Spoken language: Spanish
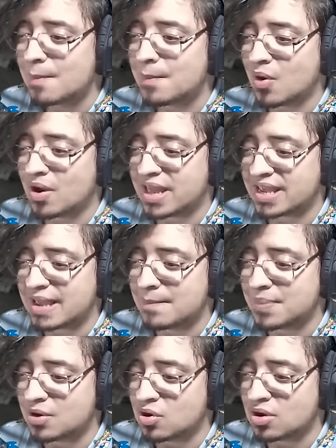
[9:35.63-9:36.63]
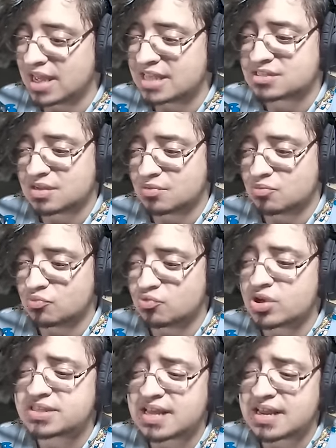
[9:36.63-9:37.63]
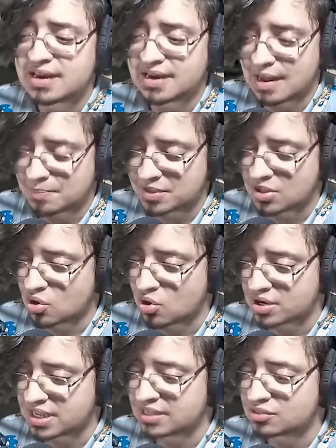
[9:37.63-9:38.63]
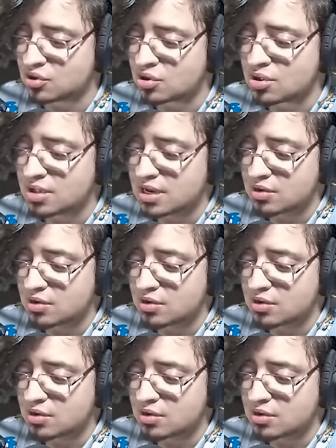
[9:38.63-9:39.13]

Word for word: Por ejemplo, es, no es tan rápido corriendo.